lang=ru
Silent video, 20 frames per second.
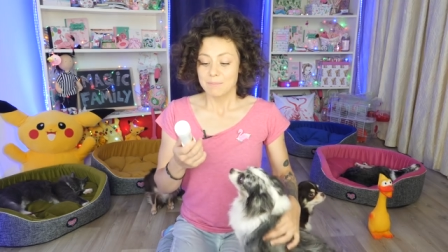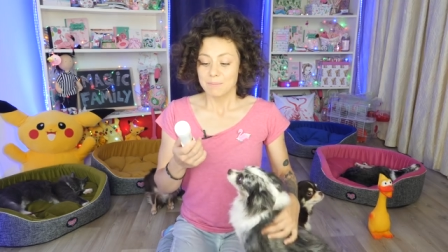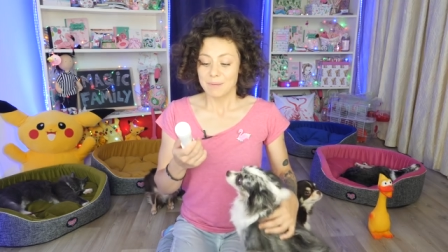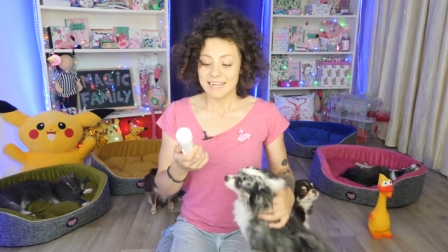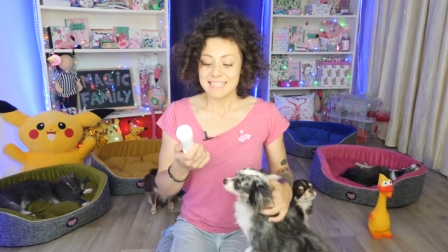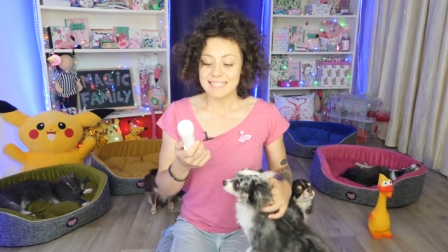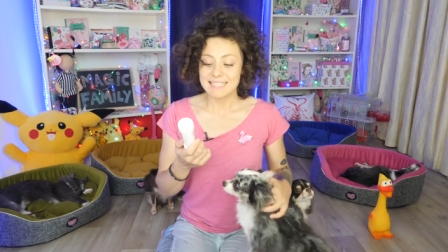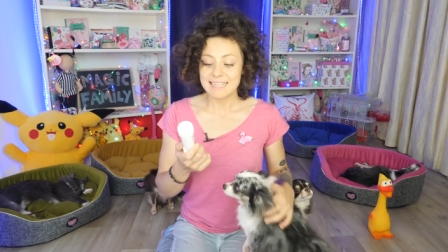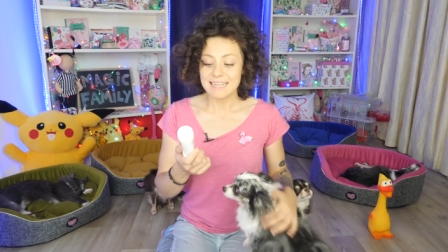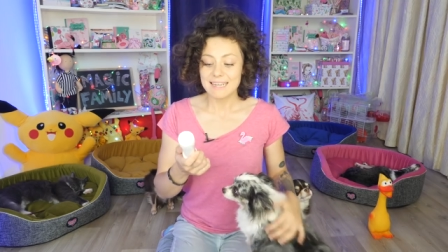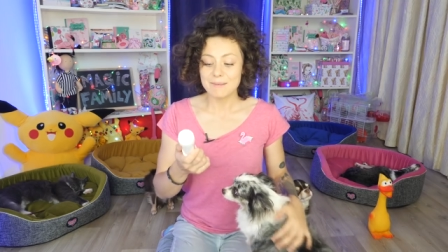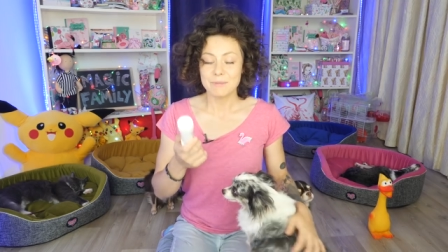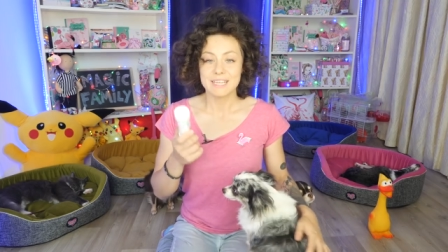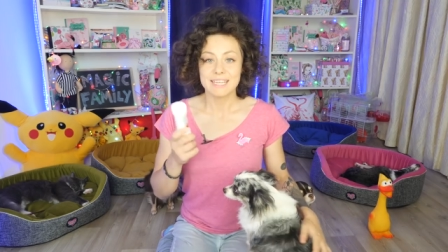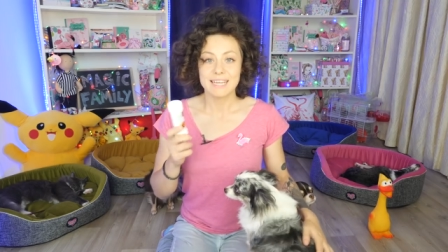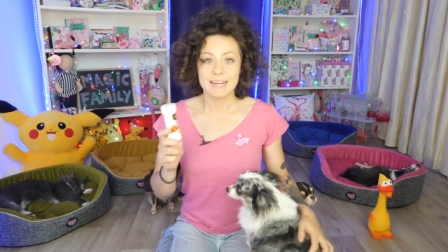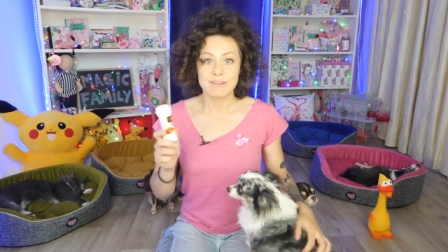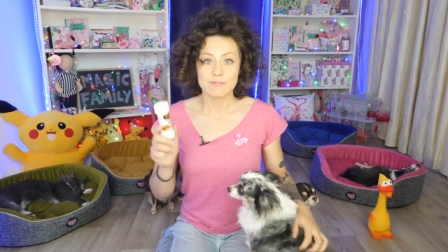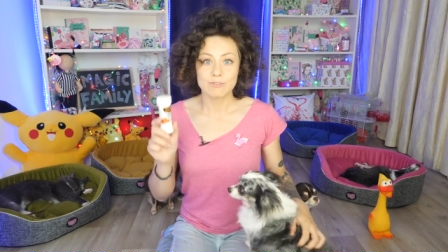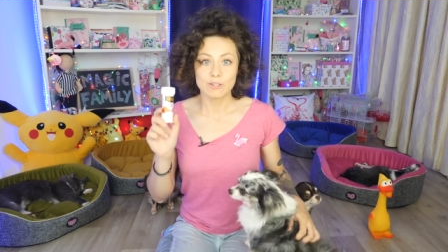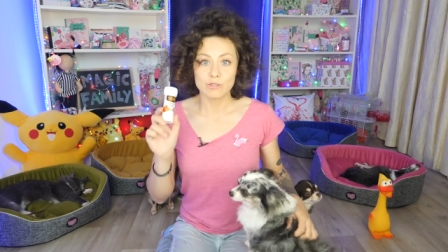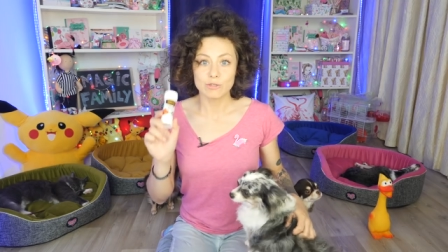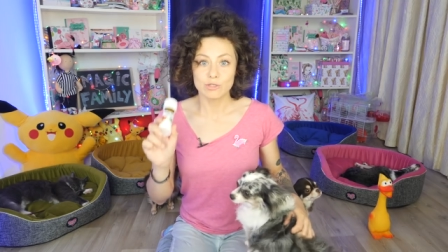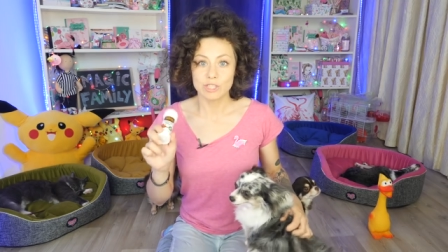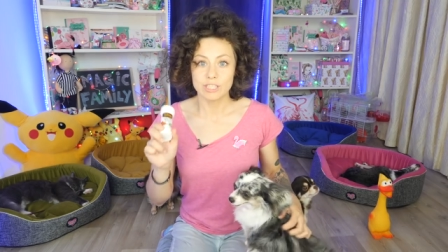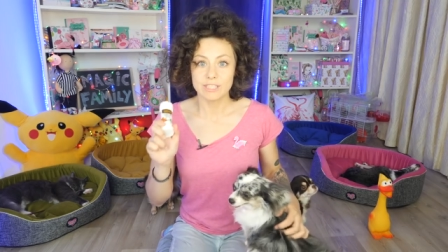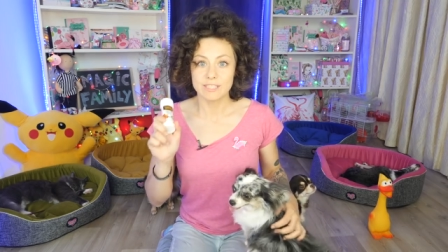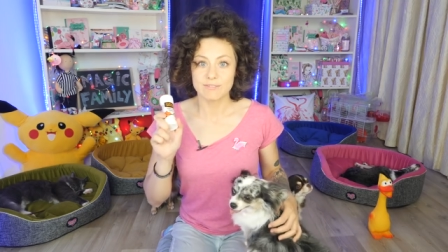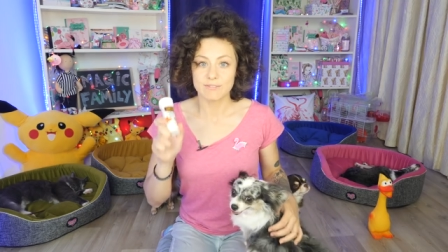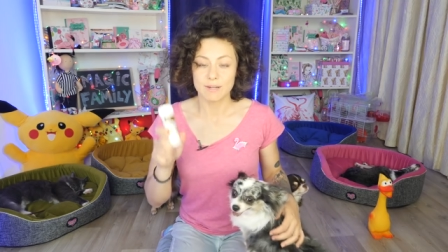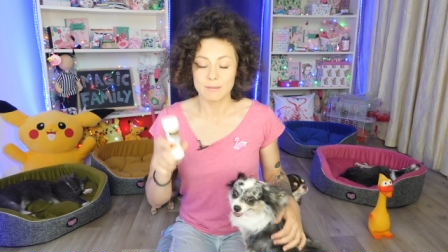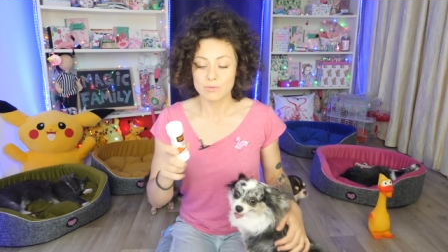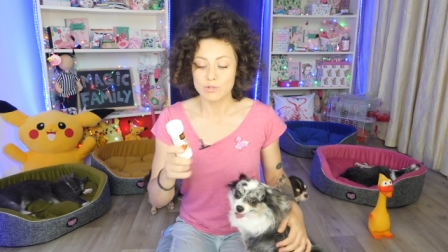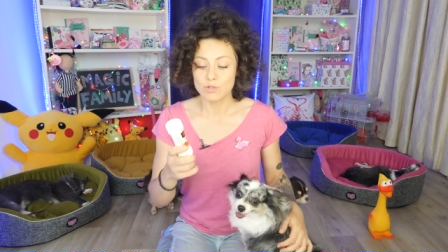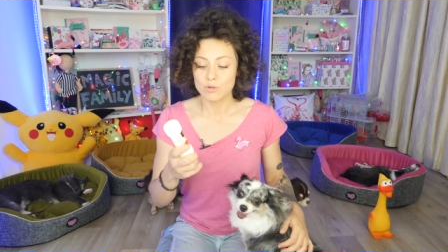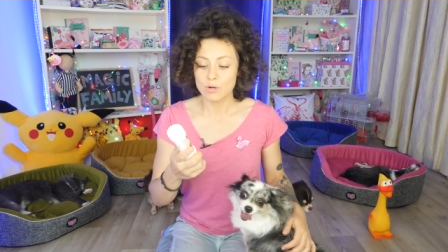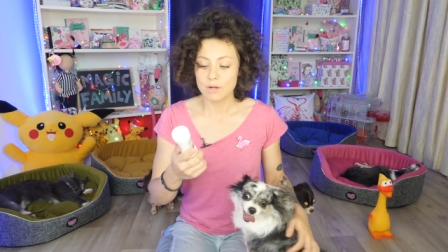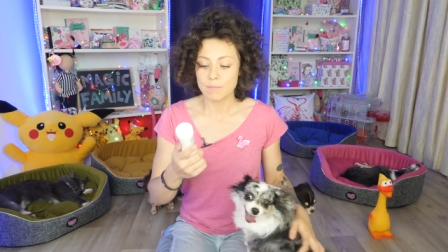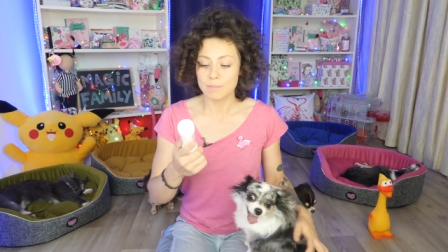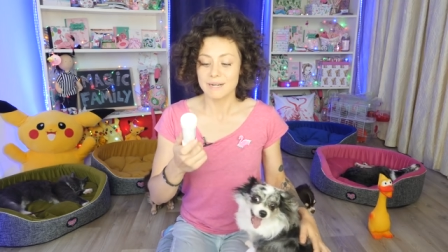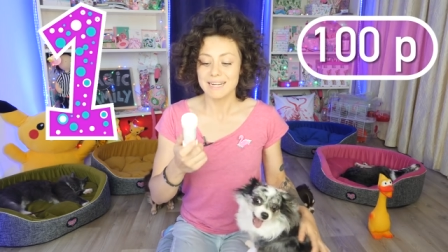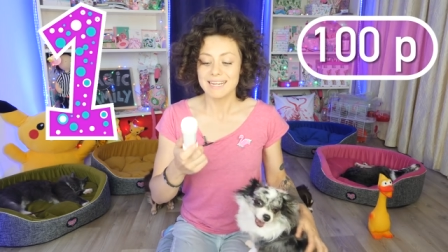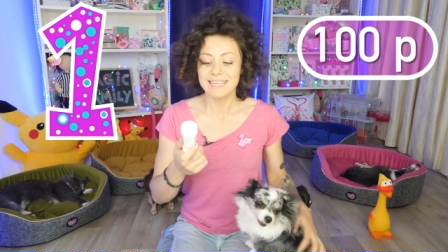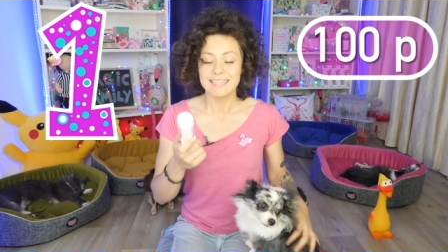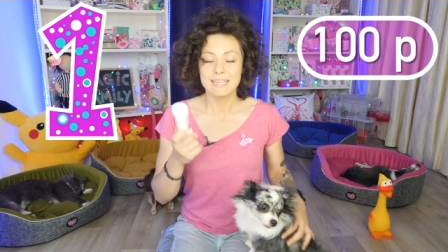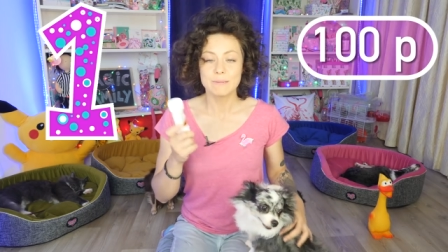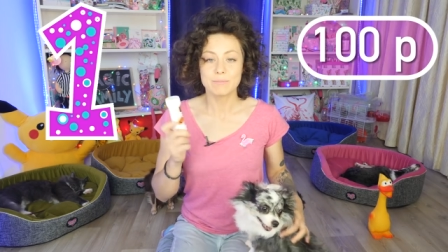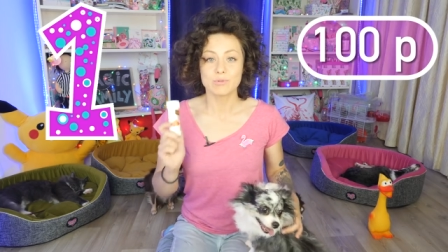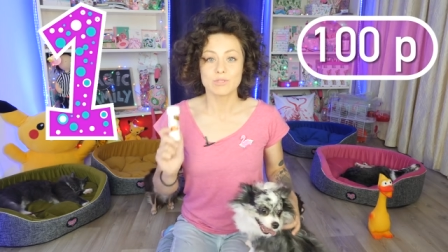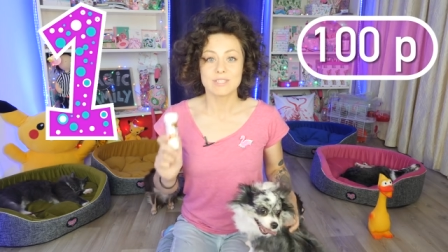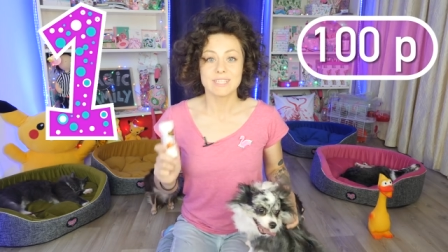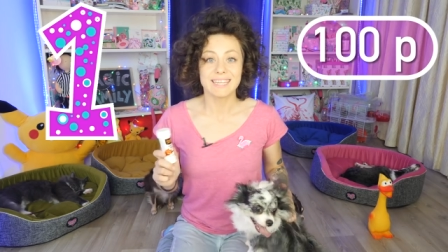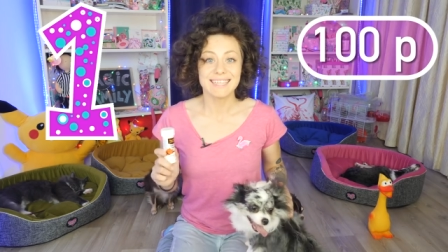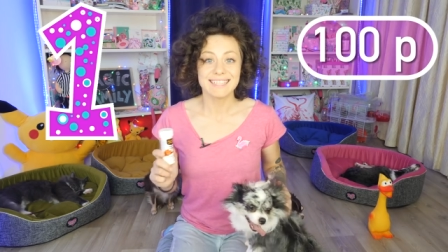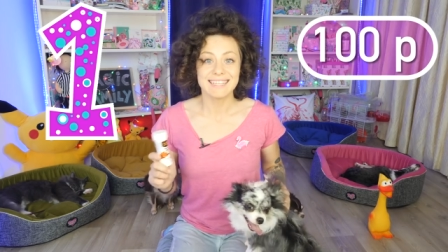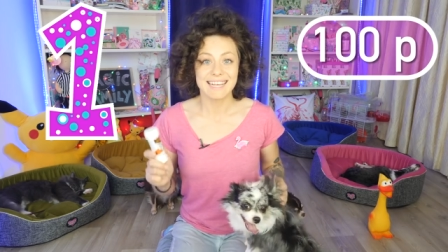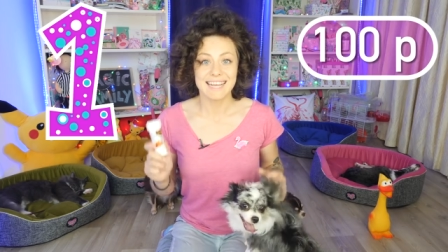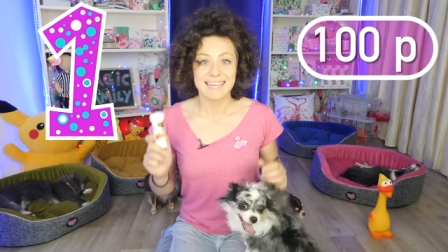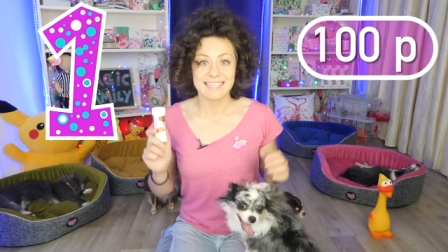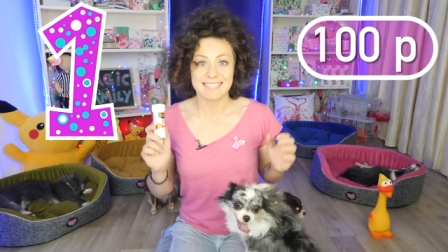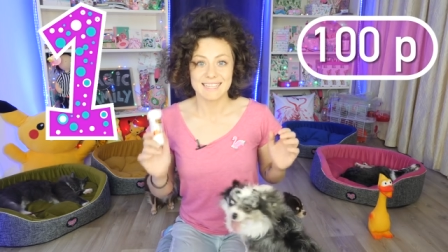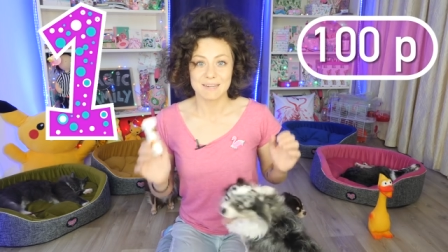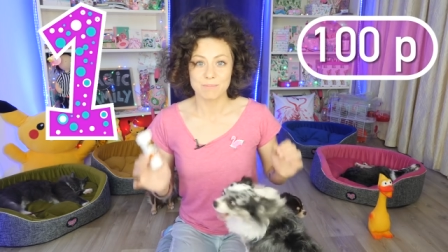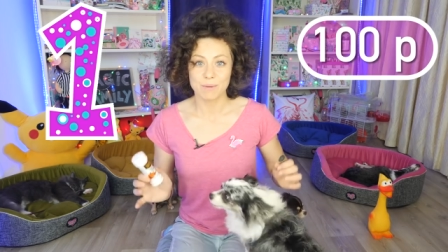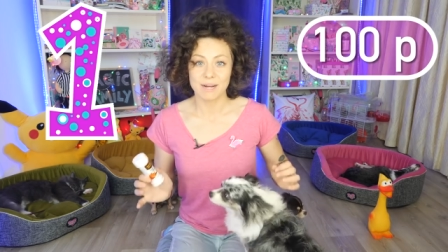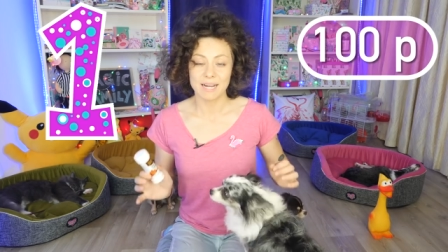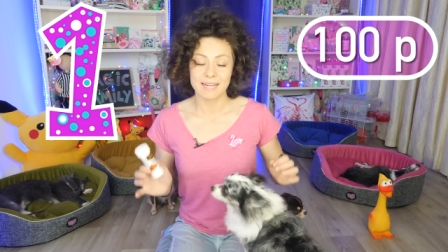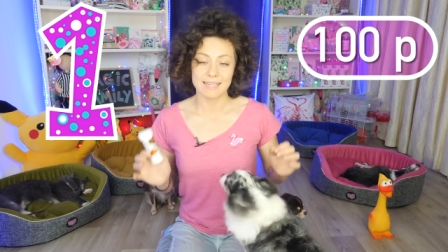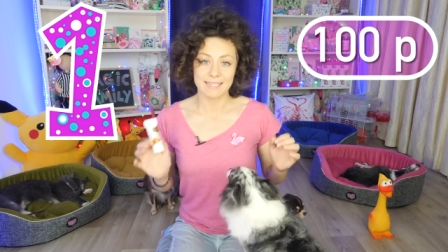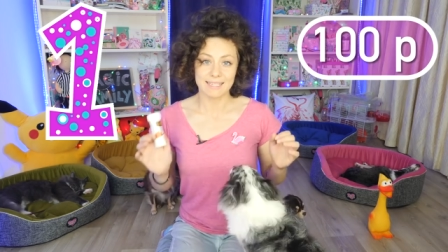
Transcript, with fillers: просили меня включить в обзор мыльные пузыри для собак